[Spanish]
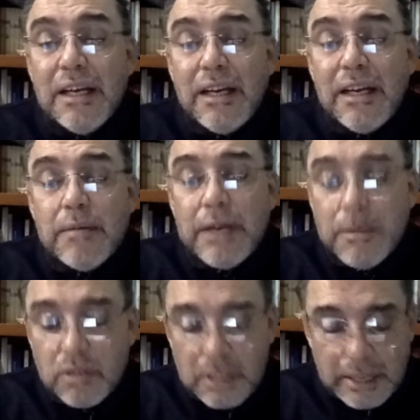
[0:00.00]
Le
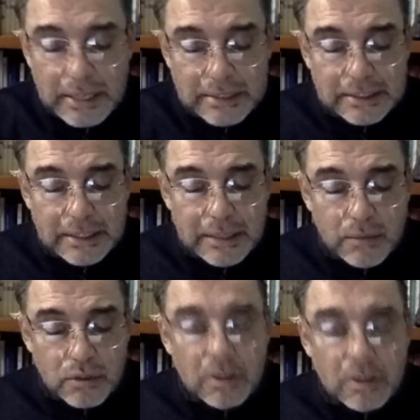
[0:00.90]
llamaremos a este
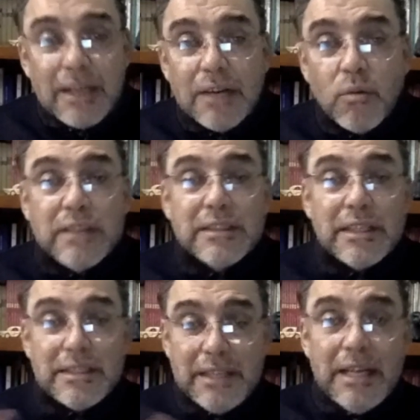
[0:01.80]
devocional o a
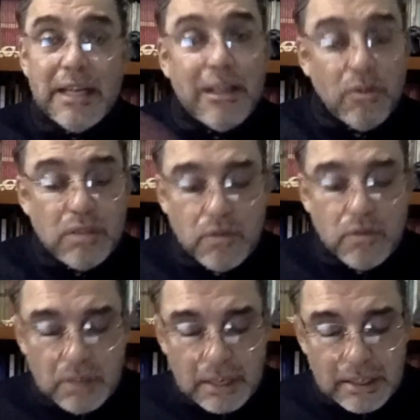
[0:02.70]
esta serie de dos
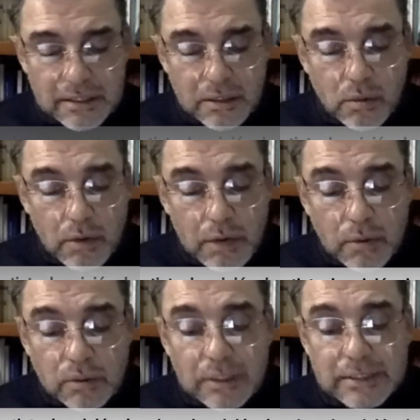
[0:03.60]
devocionales Juan el
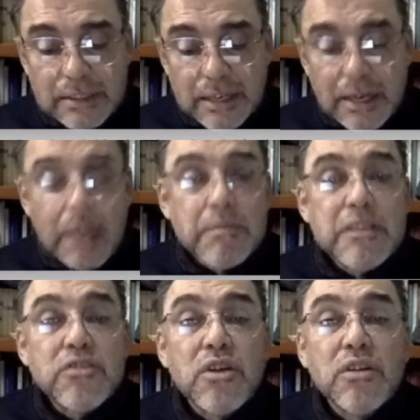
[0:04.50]
Bautista, la
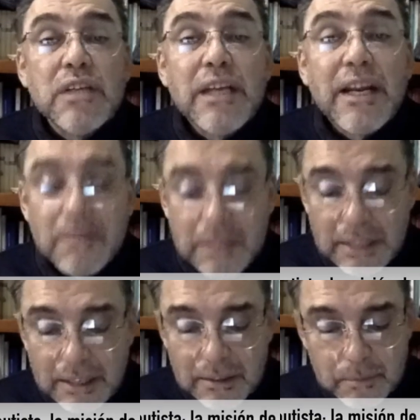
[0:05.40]
misión de la
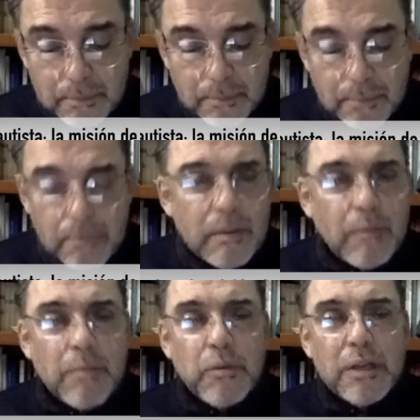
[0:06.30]
Navidad.
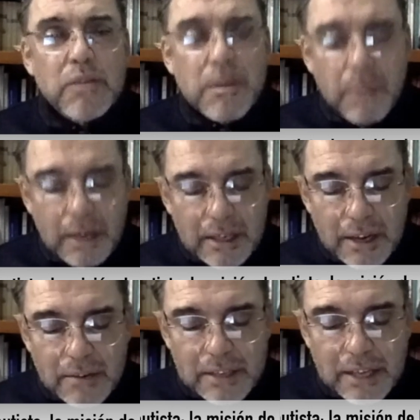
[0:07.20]
También podemos llamarle en
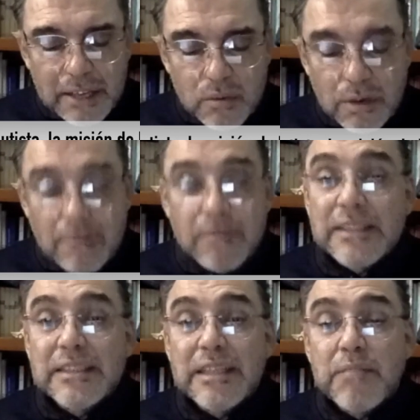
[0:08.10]
Navidad una
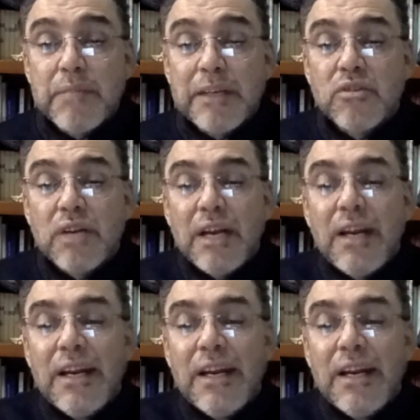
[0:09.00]
vivencia personal.